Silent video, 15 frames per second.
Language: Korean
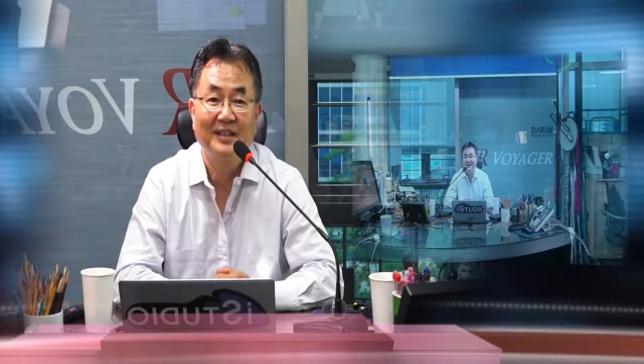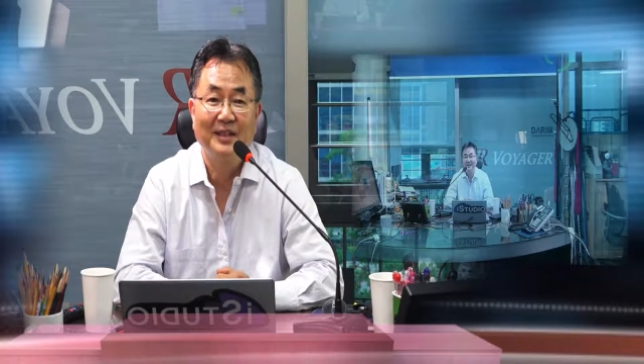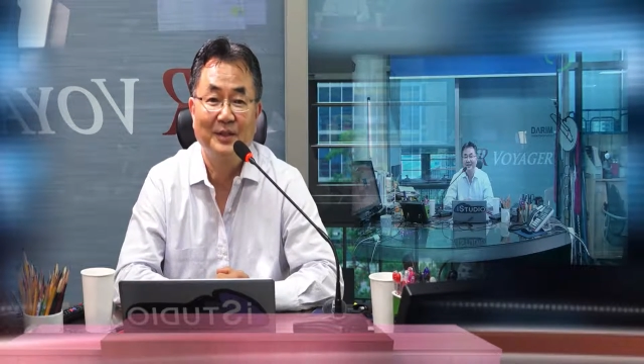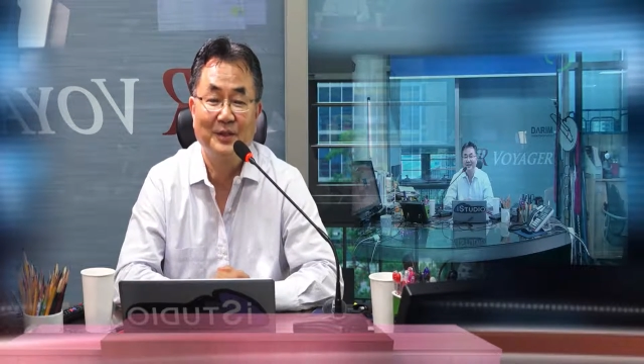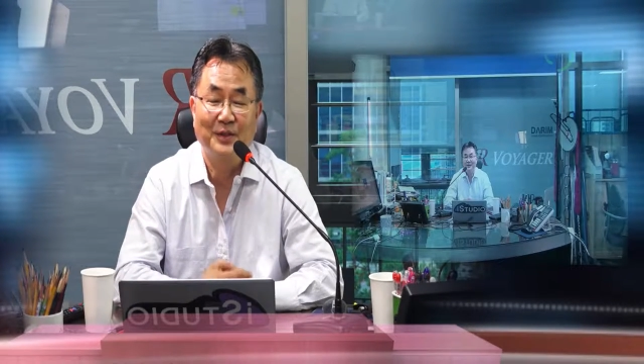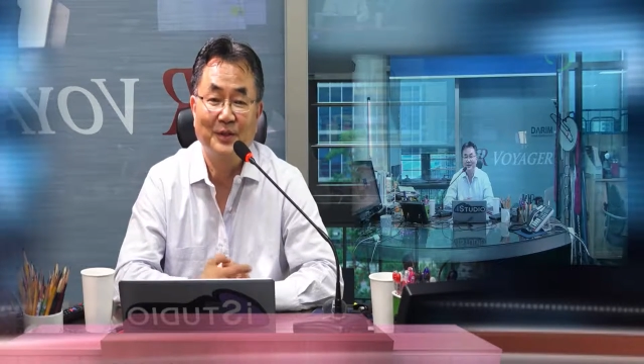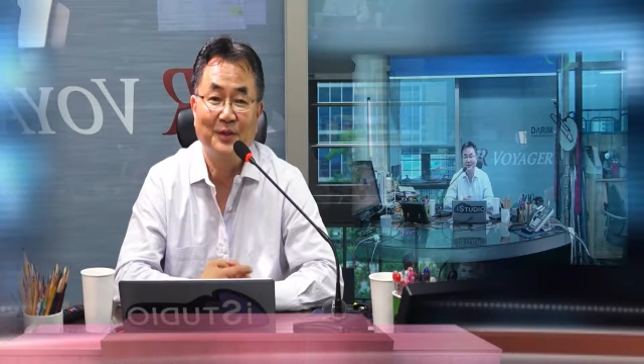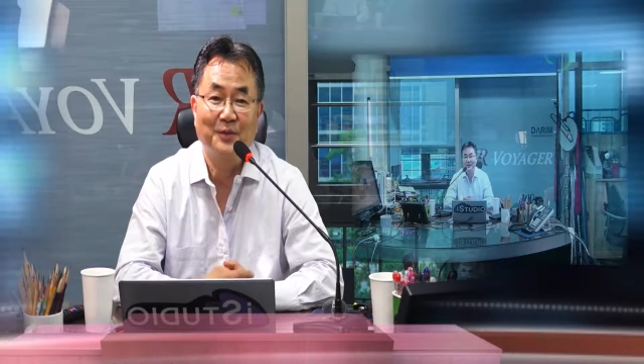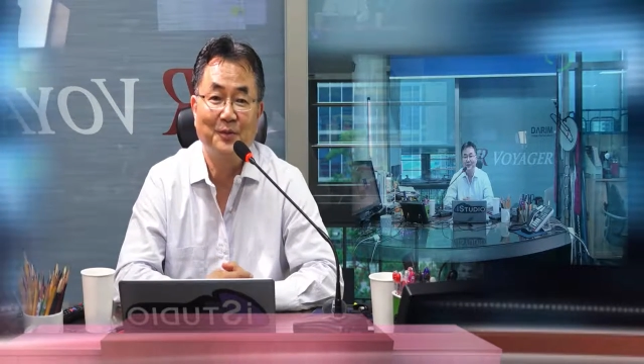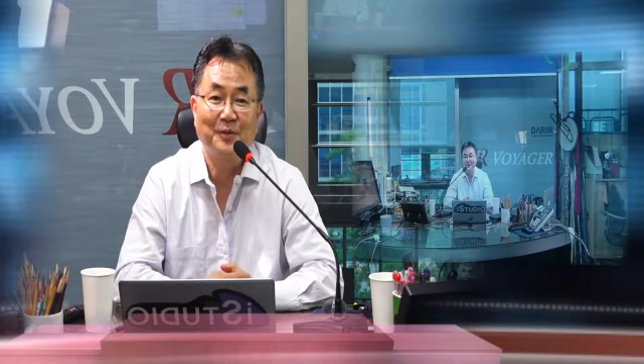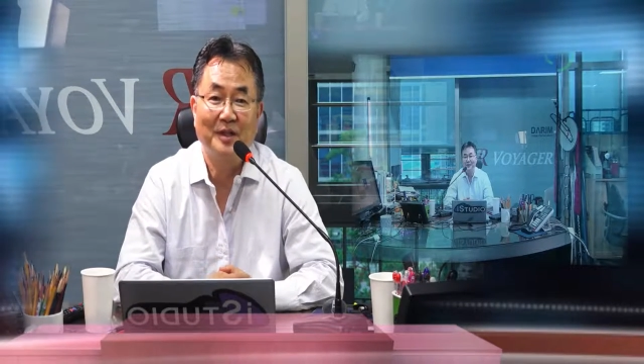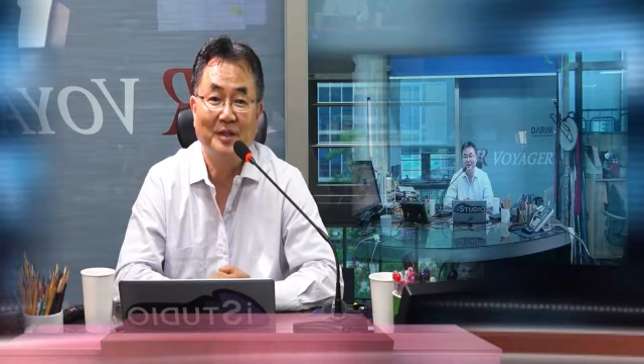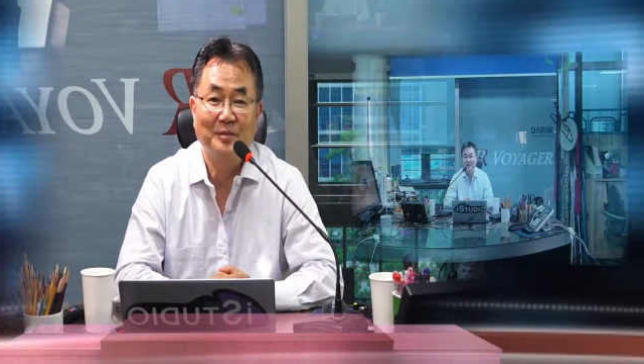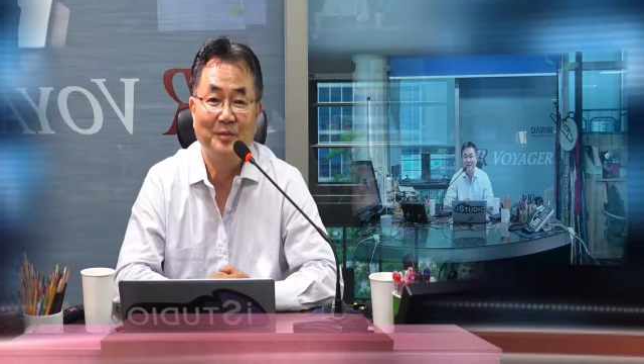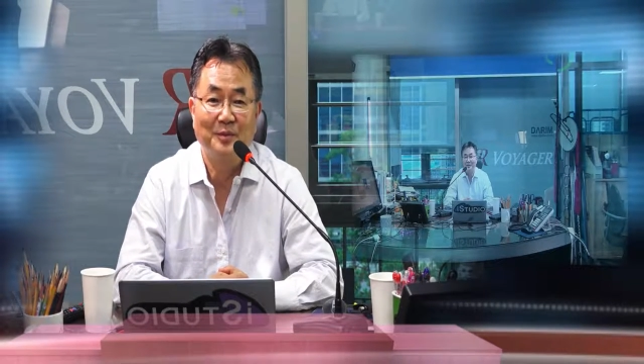저희
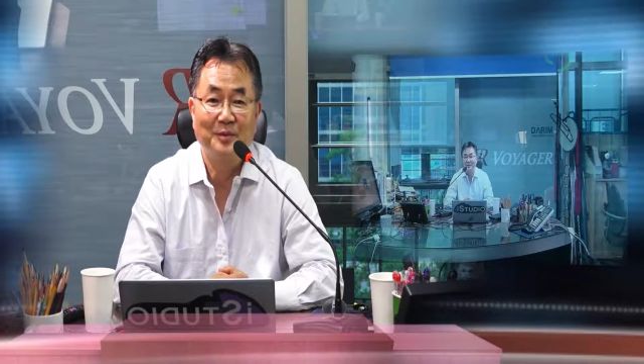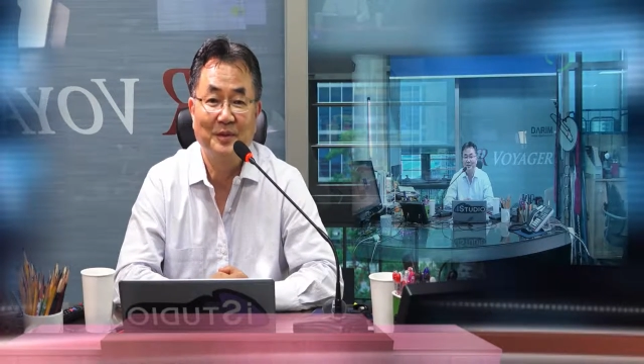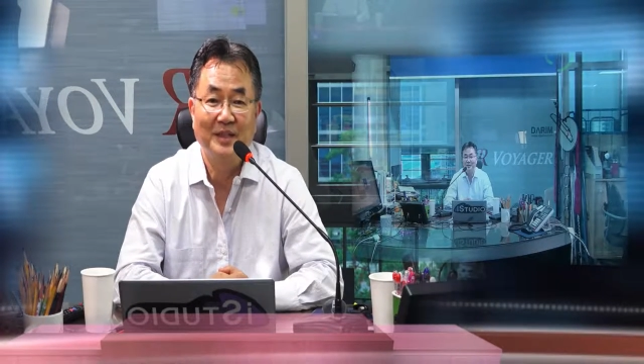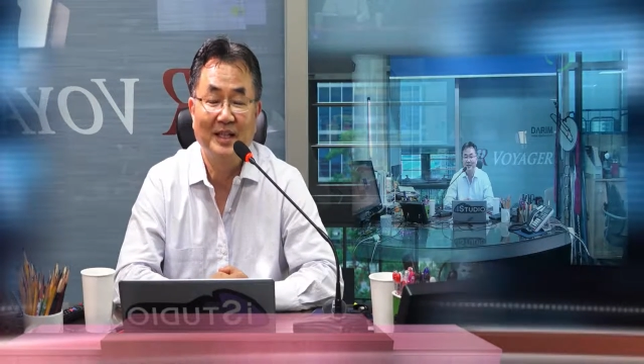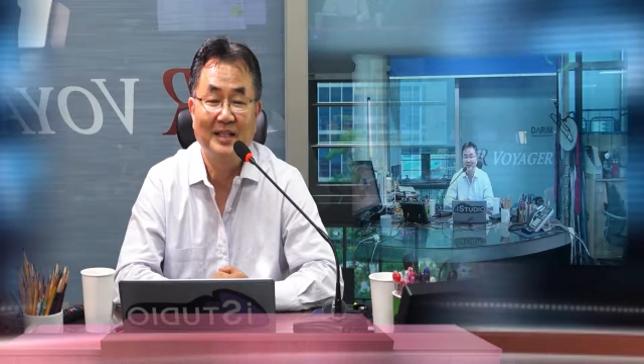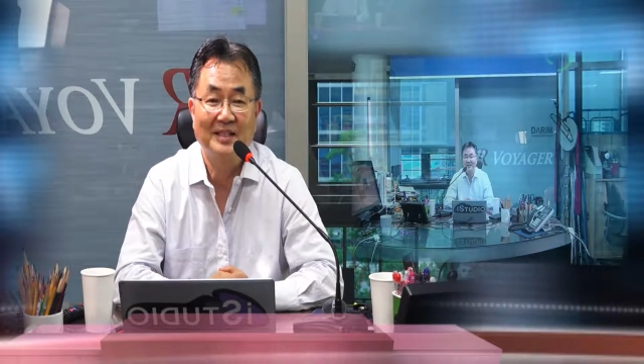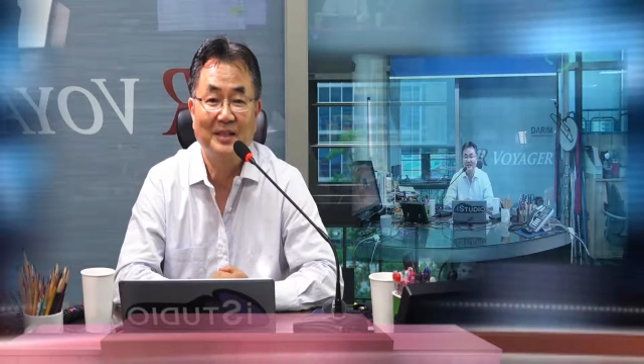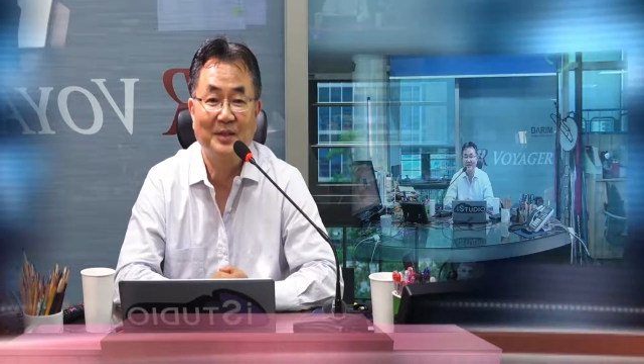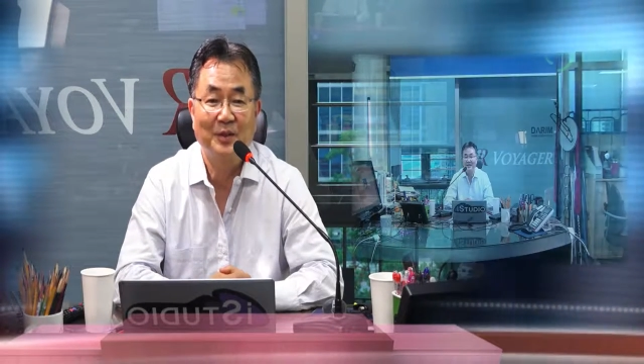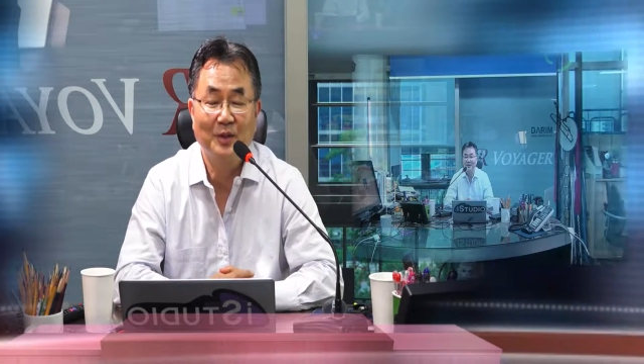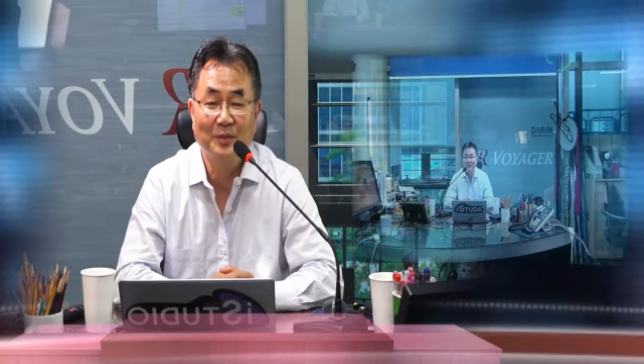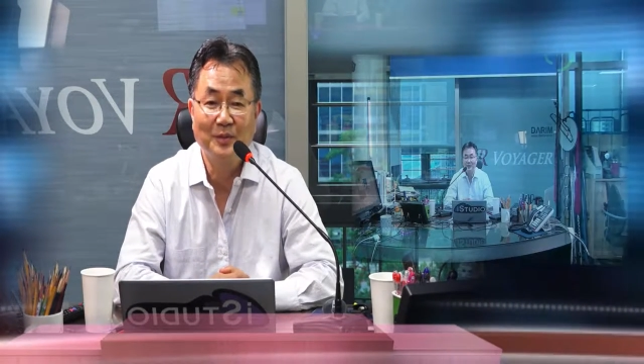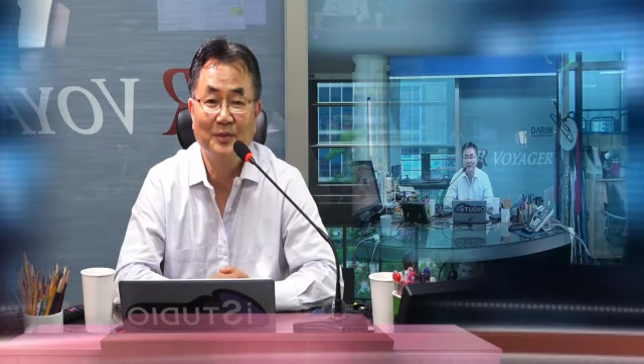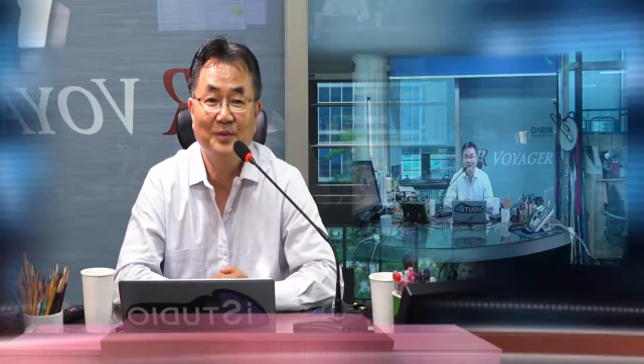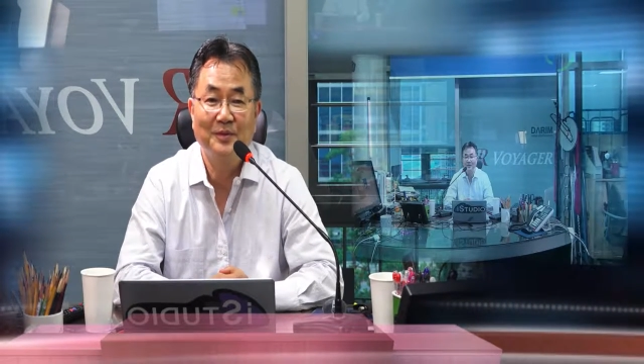연구하는 부분까지
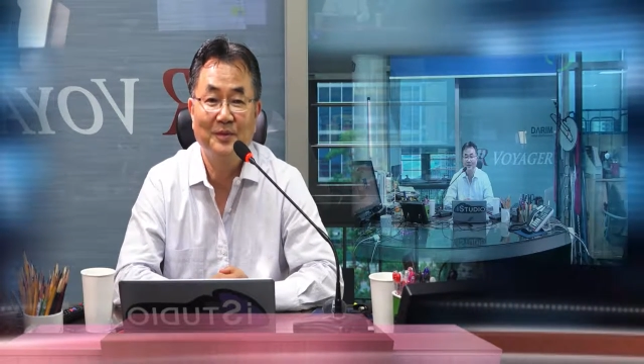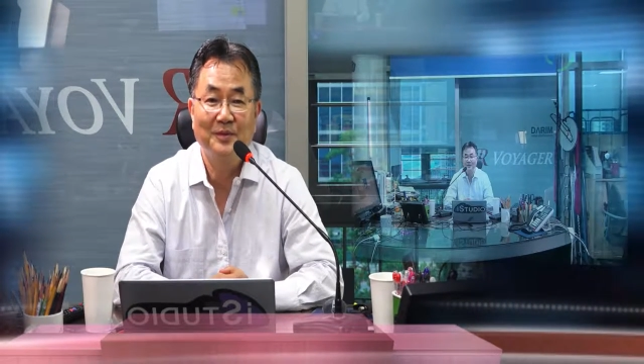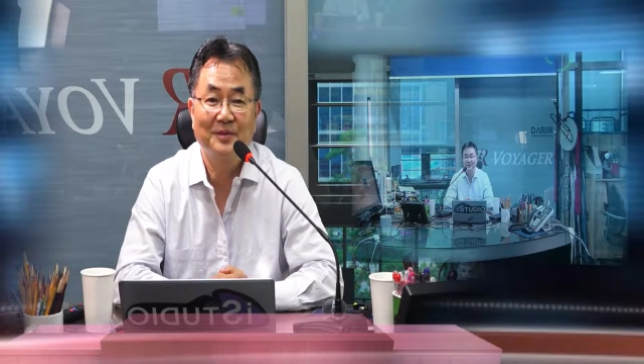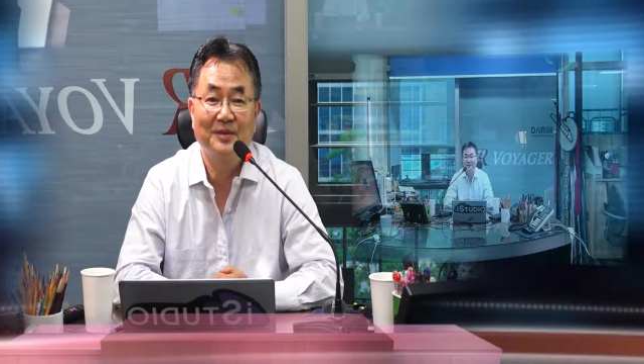너무 네.